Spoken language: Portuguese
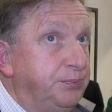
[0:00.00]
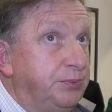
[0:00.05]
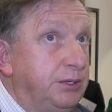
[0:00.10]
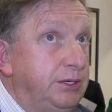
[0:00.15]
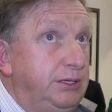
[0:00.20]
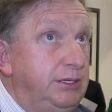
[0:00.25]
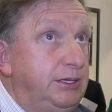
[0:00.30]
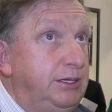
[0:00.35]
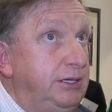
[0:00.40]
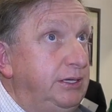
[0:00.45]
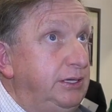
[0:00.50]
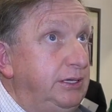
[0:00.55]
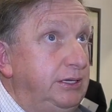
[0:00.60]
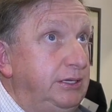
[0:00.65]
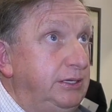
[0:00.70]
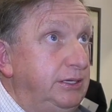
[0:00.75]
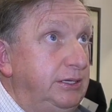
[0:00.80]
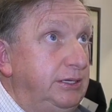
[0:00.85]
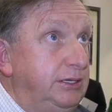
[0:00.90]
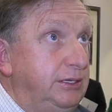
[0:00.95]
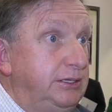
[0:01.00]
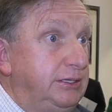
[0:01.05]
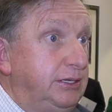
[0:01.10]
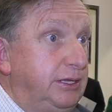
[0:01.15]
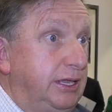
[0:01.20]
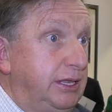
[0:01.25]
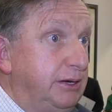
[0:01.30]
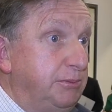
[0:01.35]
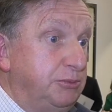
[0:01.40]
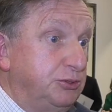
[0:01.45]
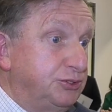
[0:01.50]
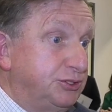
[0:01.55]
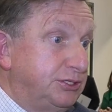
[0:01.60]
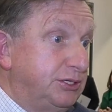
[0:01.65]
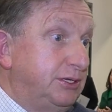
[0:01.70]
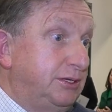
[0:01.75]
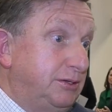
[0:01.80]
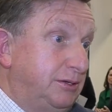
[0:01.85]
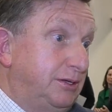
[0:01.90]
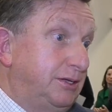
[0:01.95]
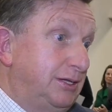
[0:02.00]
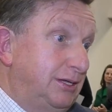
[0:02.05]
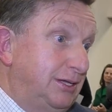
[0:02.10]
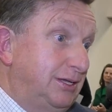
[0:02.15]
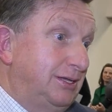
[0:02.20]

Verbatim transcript: e, e queremos uh,